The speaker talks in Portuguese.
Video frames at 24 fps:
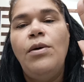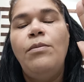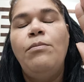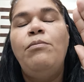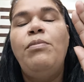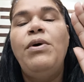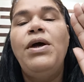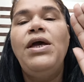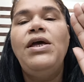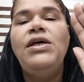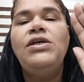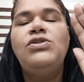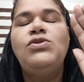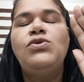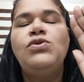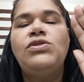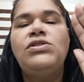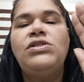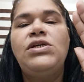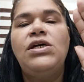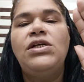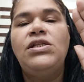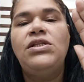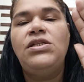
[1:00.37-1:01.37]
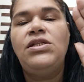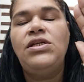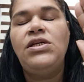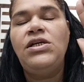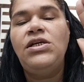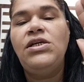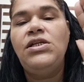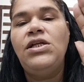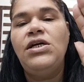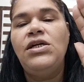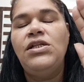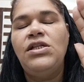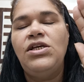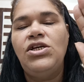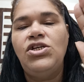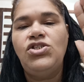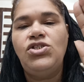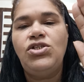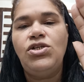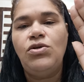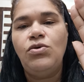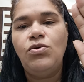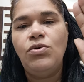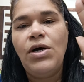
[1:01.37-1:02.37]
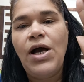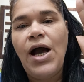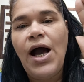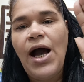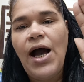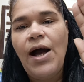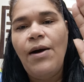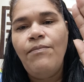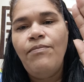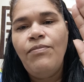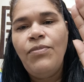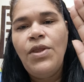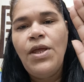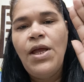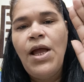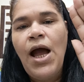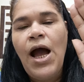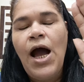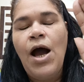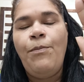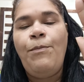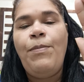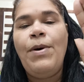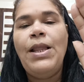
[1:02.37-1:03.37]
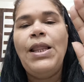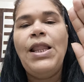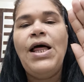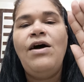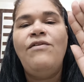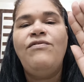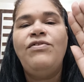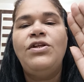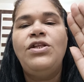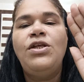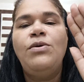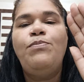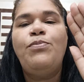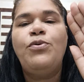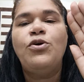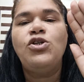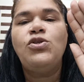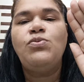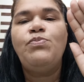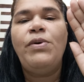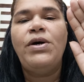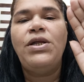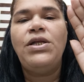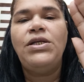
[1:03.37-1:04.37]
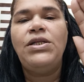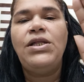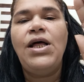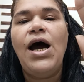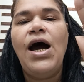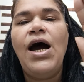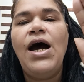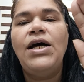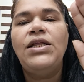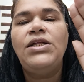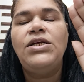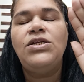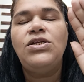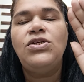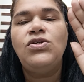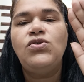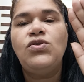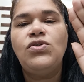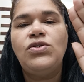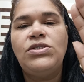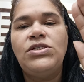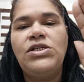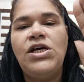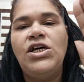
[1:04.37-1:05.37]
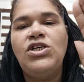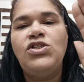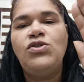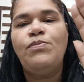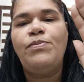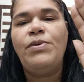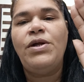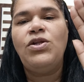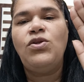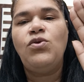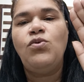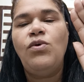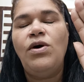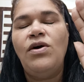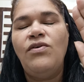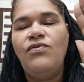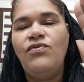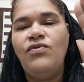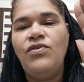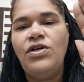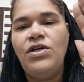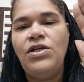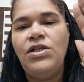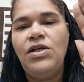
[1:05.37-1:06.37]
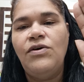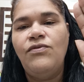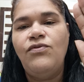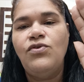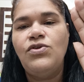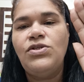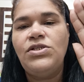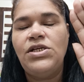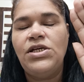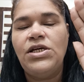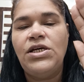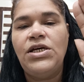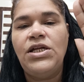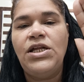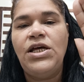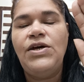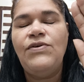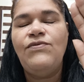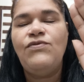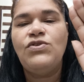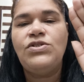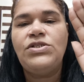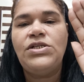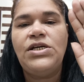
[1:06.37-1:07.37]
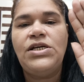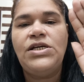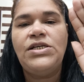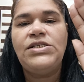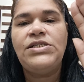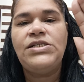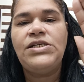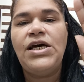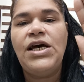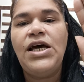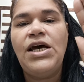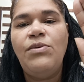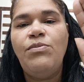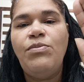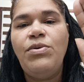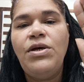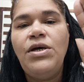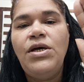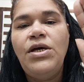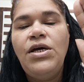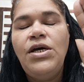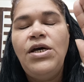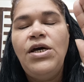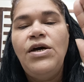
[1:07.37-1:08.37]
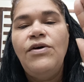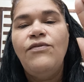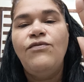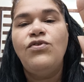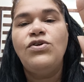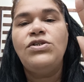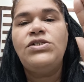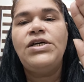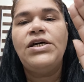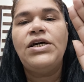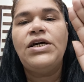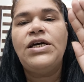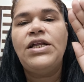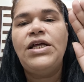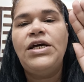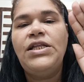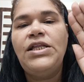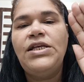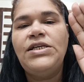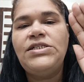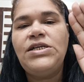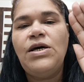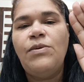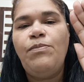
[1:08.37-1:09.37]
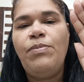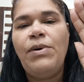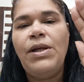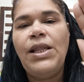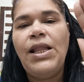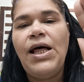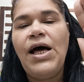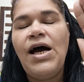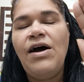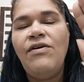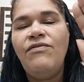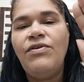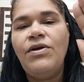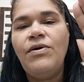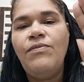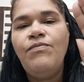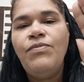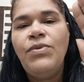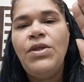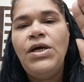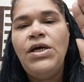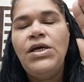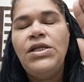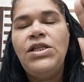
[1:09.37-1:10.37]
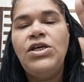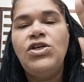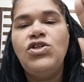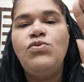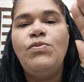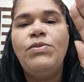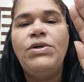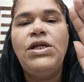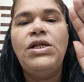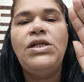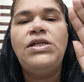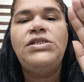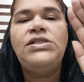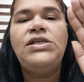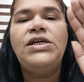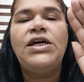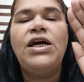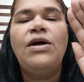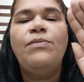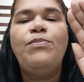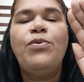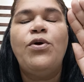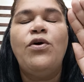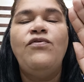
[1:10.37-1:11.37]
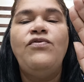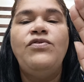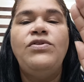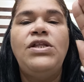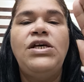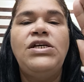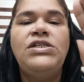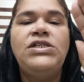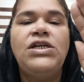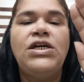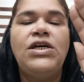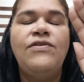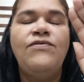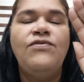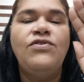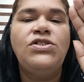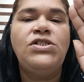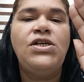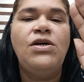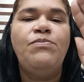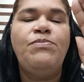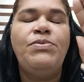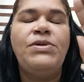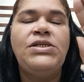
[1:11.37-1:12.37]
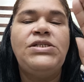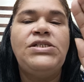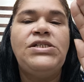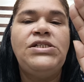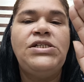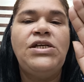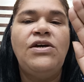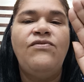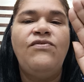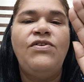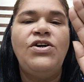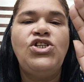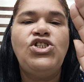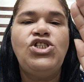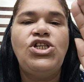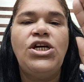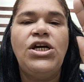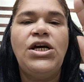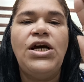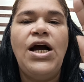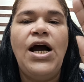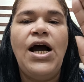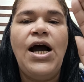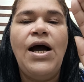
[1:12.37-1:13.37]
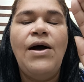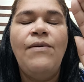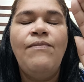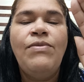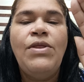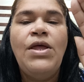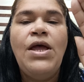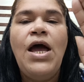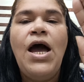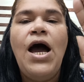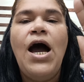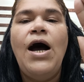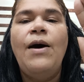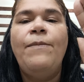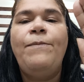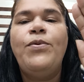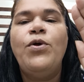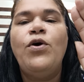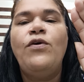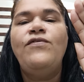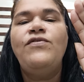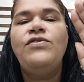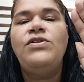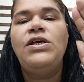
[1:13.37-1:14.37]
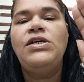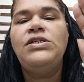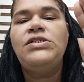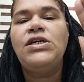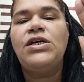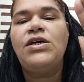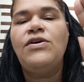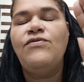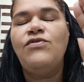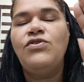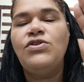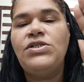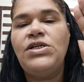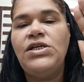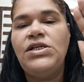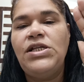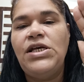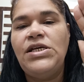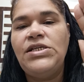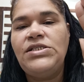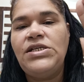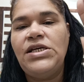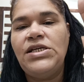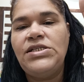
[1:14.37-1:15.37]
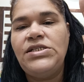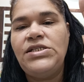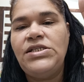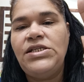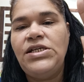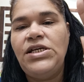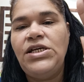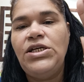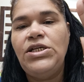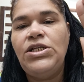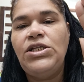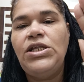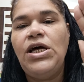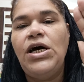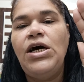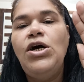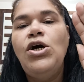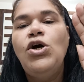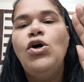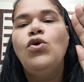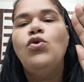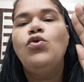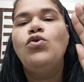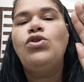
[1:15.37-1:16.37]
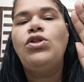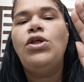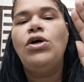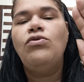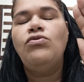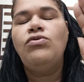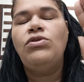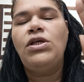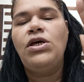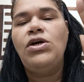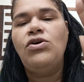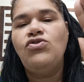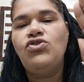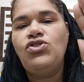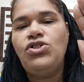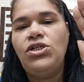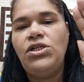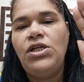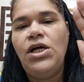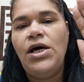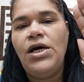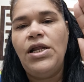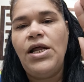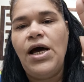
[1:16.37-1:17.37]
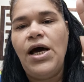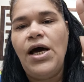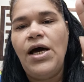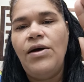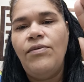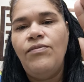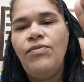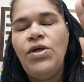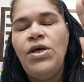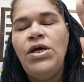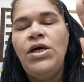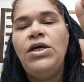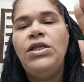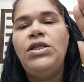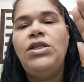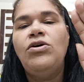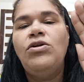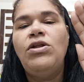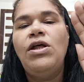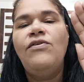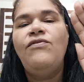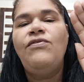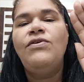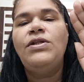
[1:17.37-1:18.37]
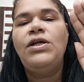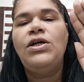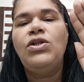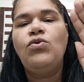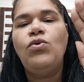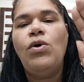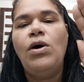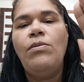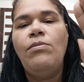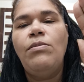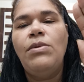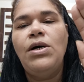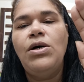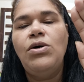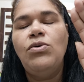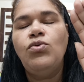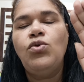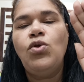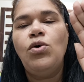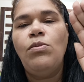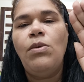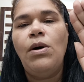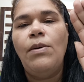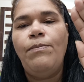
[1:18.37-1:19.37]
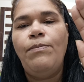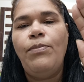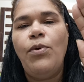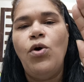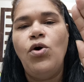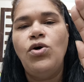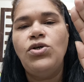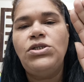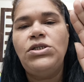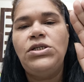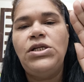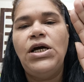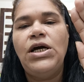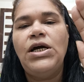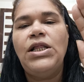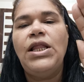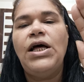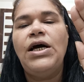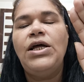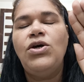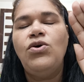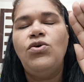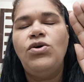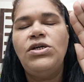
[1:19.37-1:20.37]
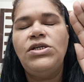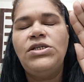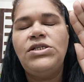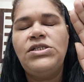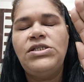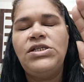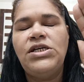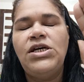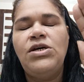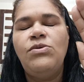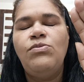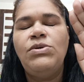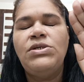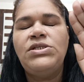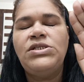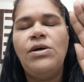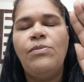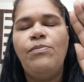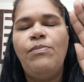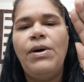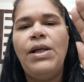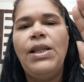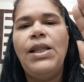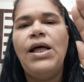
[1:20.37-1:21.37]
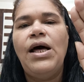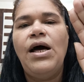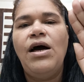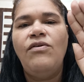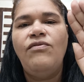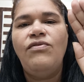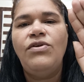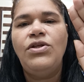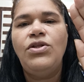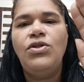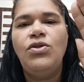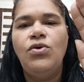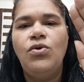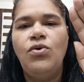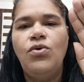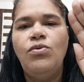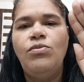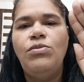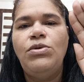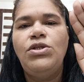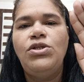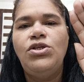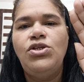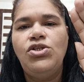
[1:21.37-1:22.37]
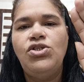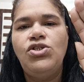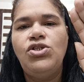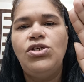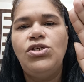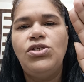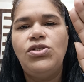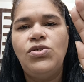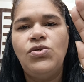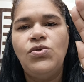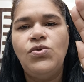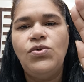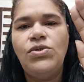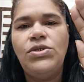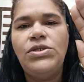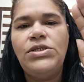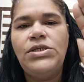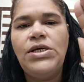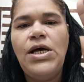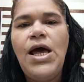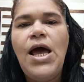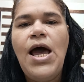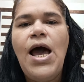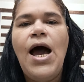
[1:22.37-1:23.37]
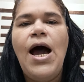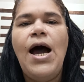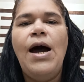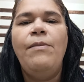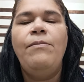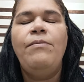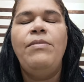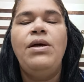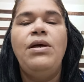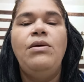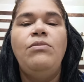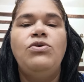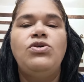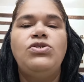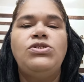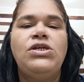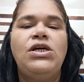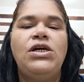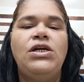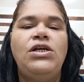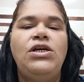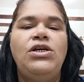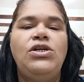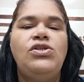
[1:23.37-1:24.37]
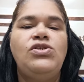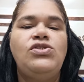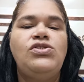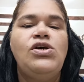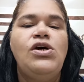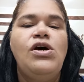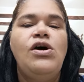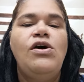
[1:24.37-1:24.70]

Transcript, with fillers: bem-sucedida neste lugar. A palavra de prosperidade, de sucesso para a tua vida. Você crê, você recebe, você crê nessa palavra. Deus manda dizer que a providência que você precisa vai chegar. A providência que você necessita, o teu Deus te dará. Então levanta a tua mão, toma posse, declara: Eu recebo essa palavra em nome de Jesus. Amém, meus queridos?